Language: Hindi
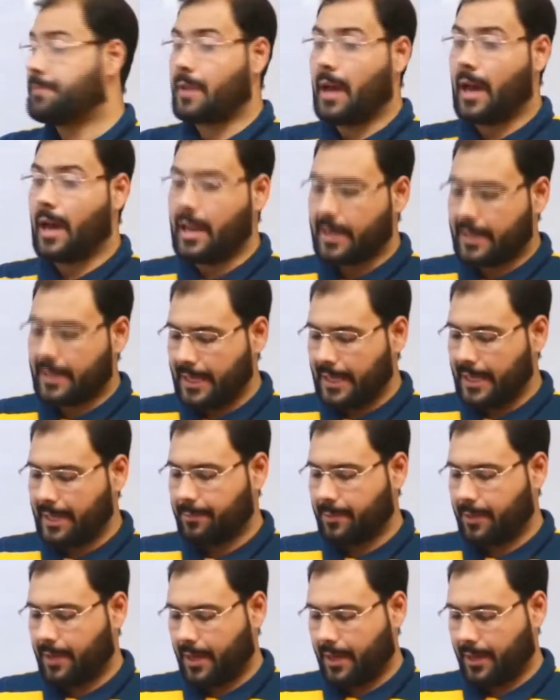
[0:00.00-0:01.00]
अल्केन
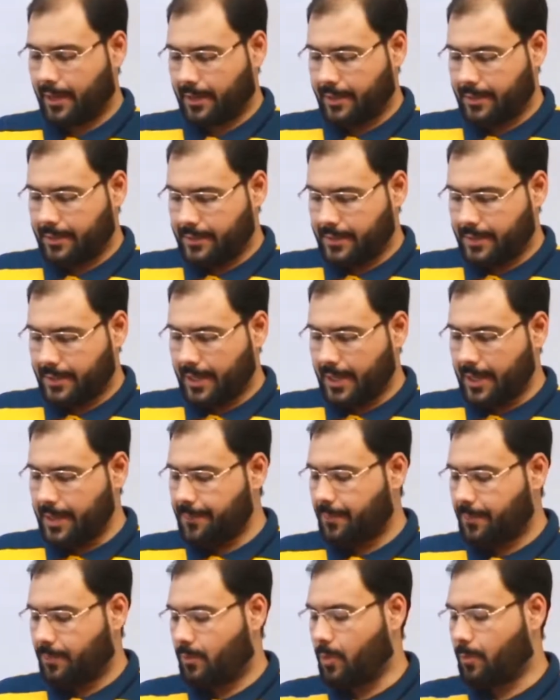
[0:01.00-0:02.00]
बनाएगा ठीक है
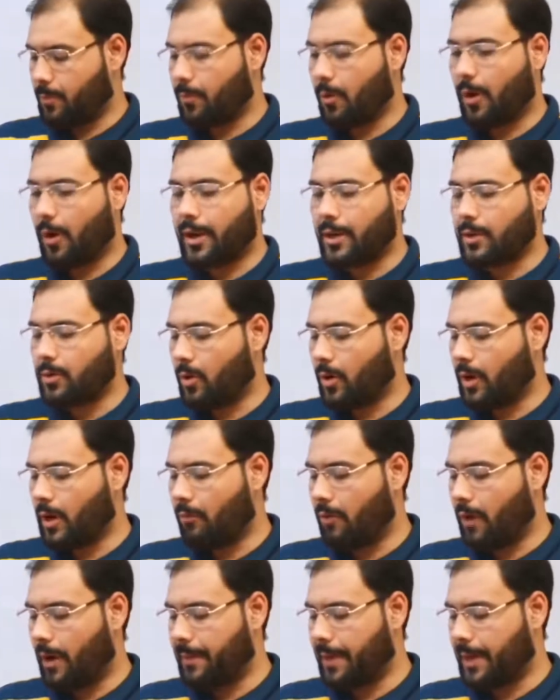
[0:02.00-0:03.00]
जो प्रोडक्ट होगा
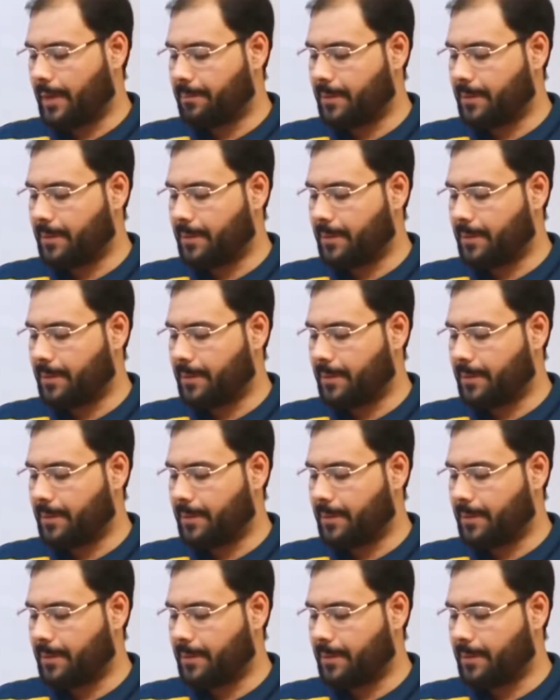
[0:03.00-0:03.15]
वो हमारे